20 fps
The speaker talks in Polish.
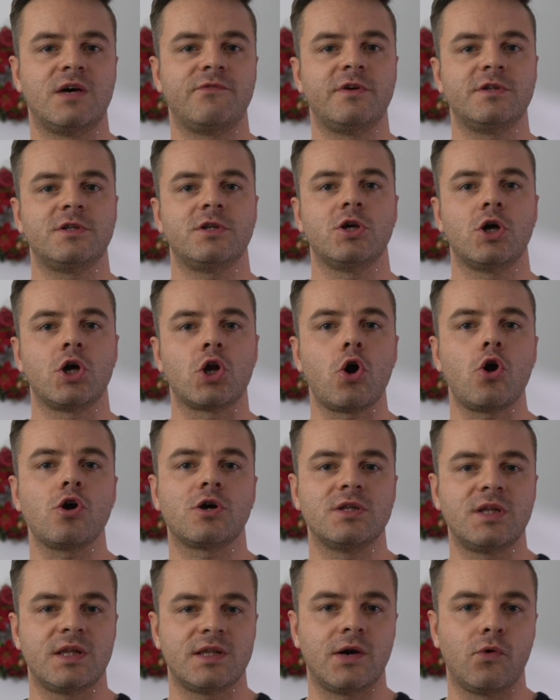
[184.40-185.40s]
nawet
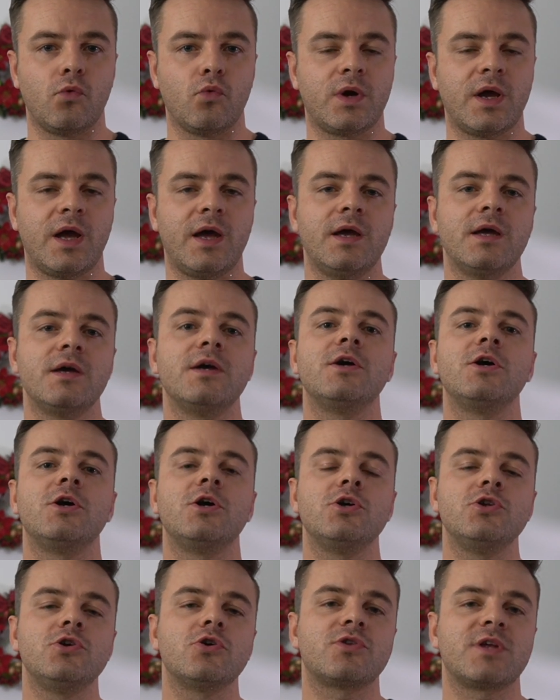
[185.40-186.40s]
rok na naukę
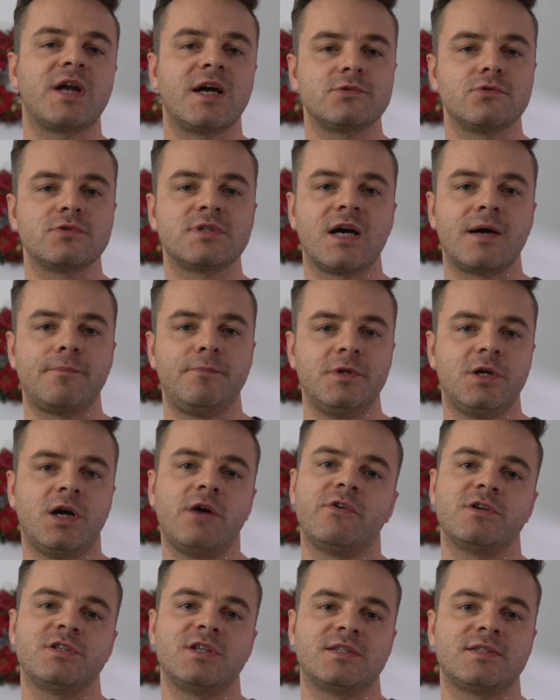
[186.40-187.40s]
i od razu
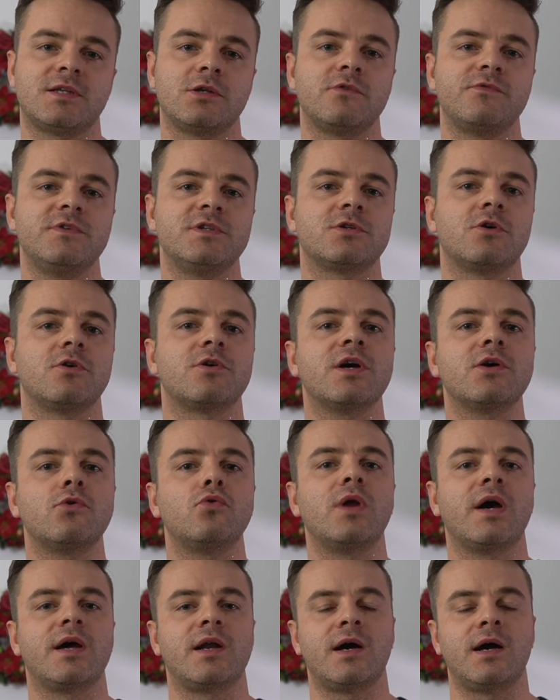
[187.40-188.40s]
zaaplikować na stanowisko
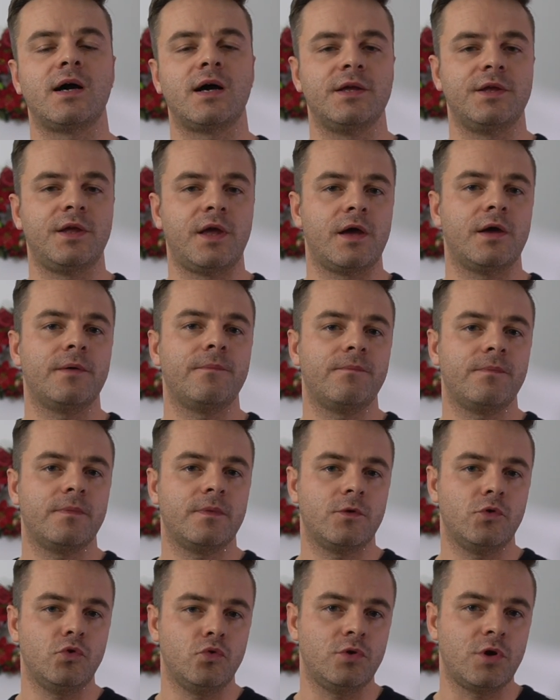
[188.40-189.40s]
regulara, a nie
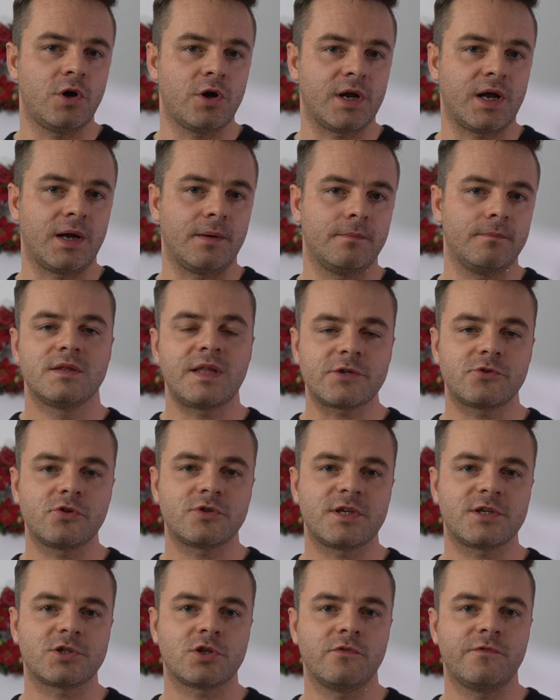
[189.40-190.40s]
juniora. Tak to
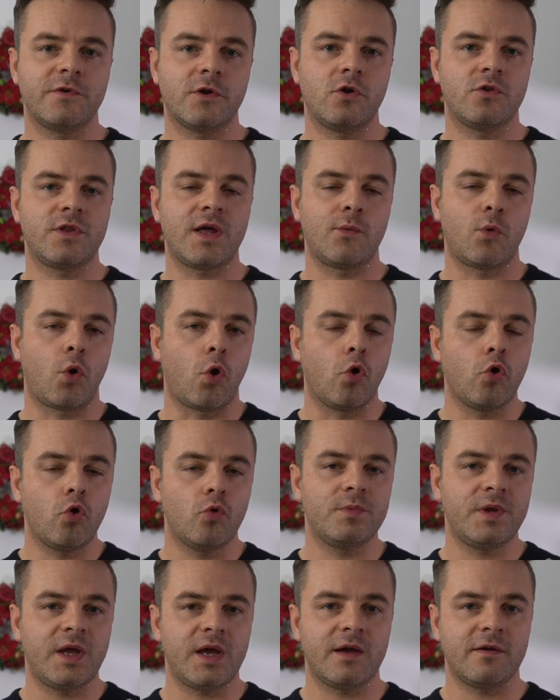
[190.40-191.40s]
zresztą wyglądało
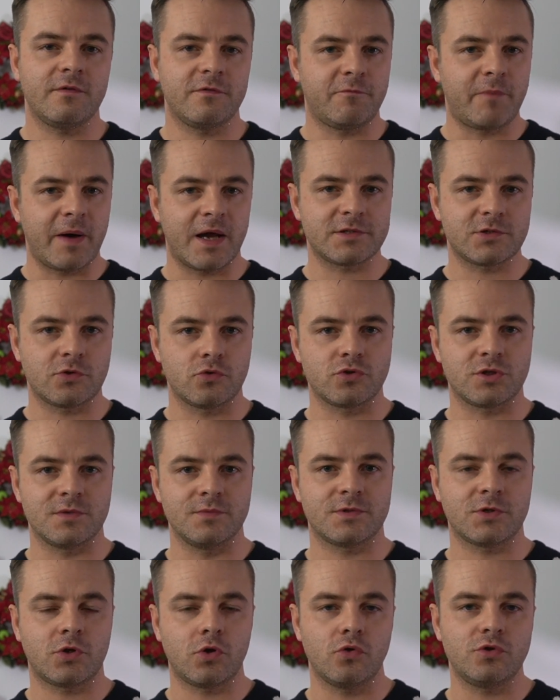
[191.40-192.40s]
u mnie w bardzo
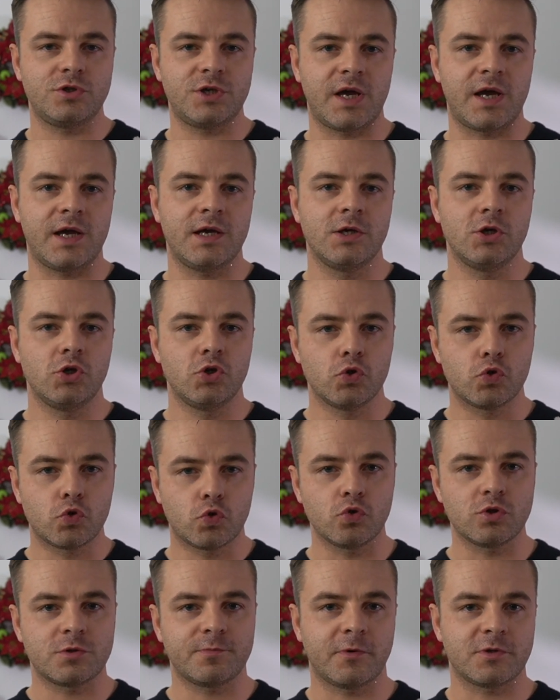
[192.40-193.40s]
dużym skrócie.
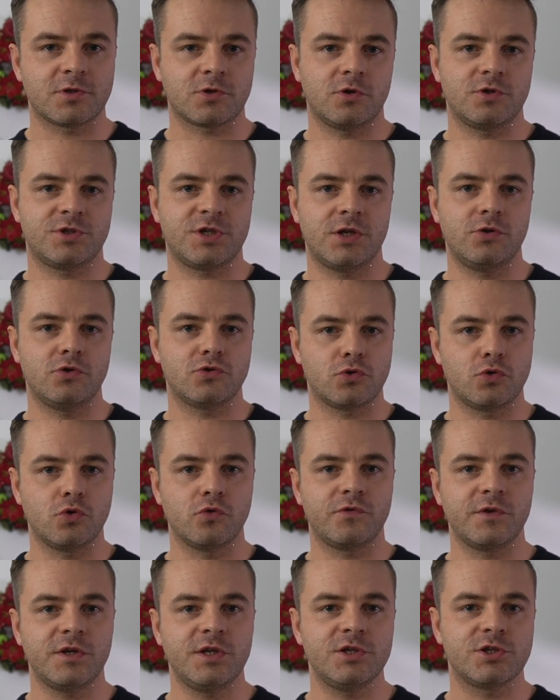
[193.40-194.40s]
Tuż po skończeniu
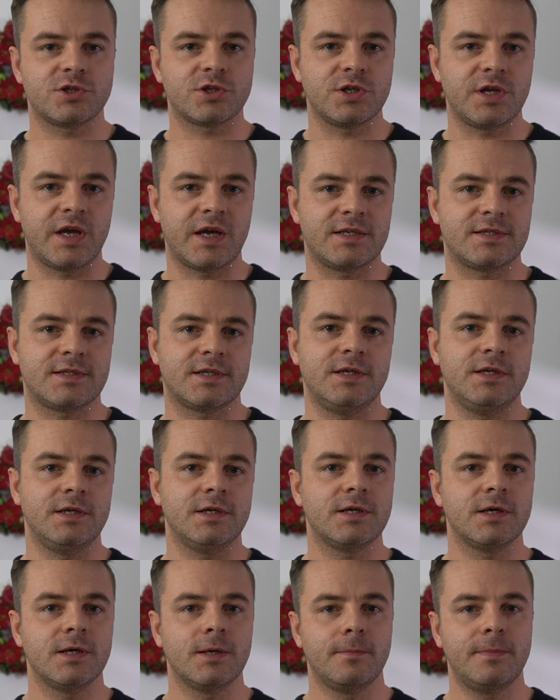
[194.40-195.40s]
studiów
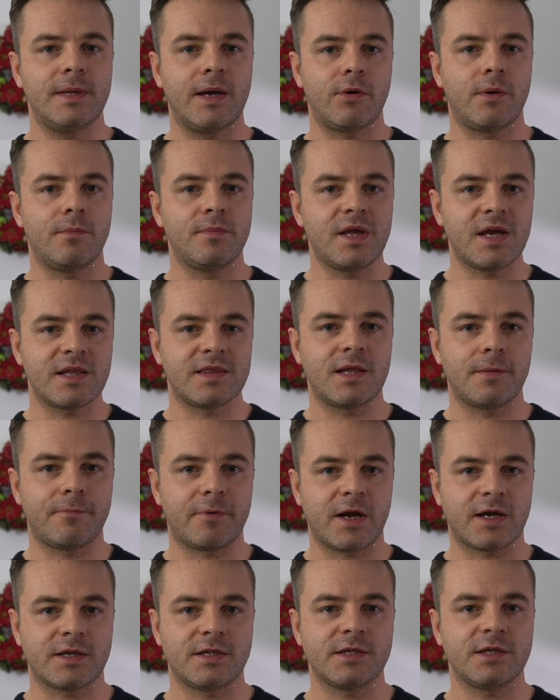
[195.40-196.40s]
inżynierskich miałem jedne
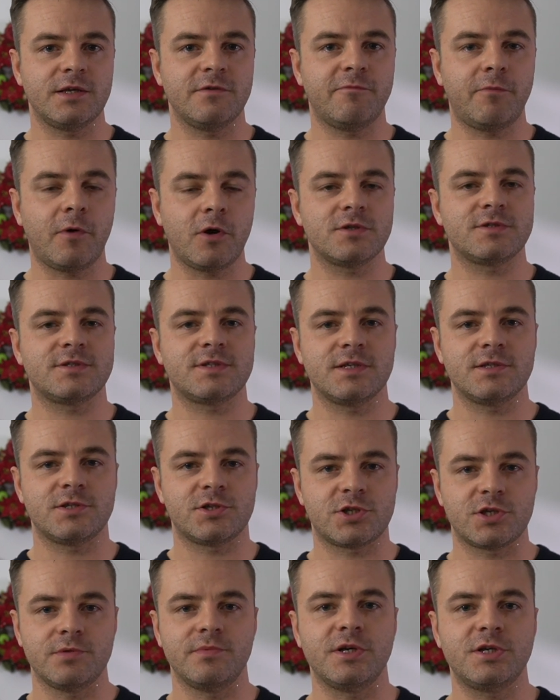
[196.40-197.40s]
praktyki w Polsce,
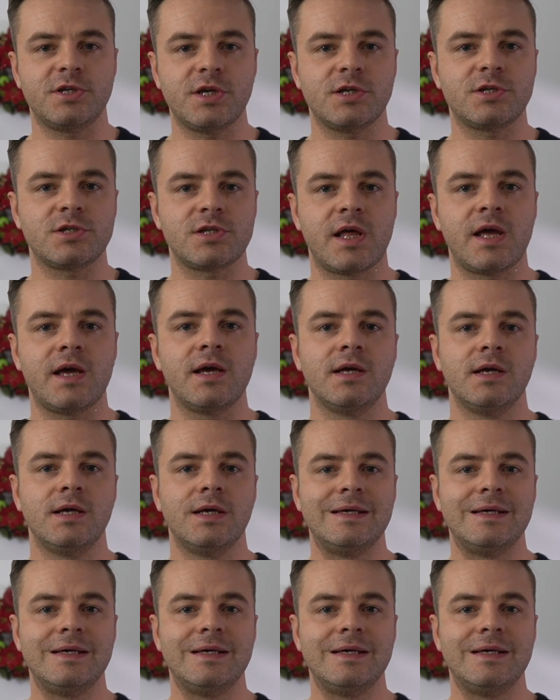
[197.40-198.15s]
3 miesięczne.